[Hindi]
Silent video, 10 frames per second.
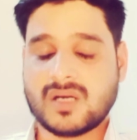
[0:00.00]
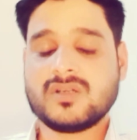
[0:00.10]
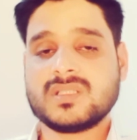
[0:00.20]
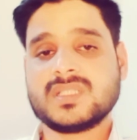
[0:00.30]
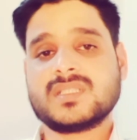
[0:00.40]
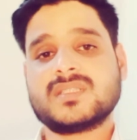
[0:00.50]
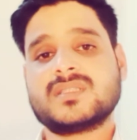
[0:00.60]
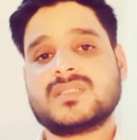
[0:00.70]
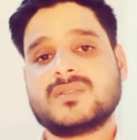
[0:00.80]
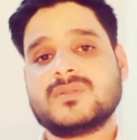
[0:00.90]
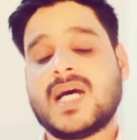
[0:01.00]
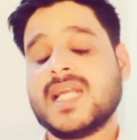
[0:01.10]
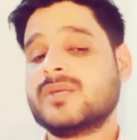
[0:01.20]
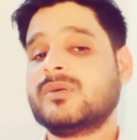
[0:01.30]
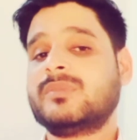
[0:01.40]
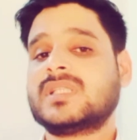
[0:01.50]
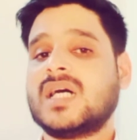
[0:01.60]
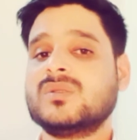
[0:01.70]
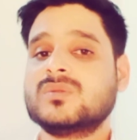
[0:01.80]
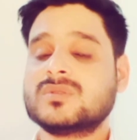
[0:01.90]
और उदाहरण में
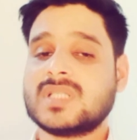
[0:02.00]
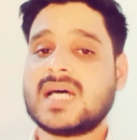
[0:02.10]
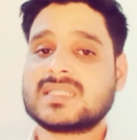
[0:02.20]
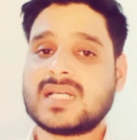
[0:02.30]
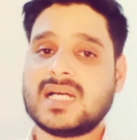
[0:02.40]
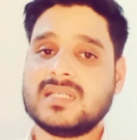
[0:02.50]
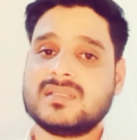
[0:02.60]
बता दूं गुजरात का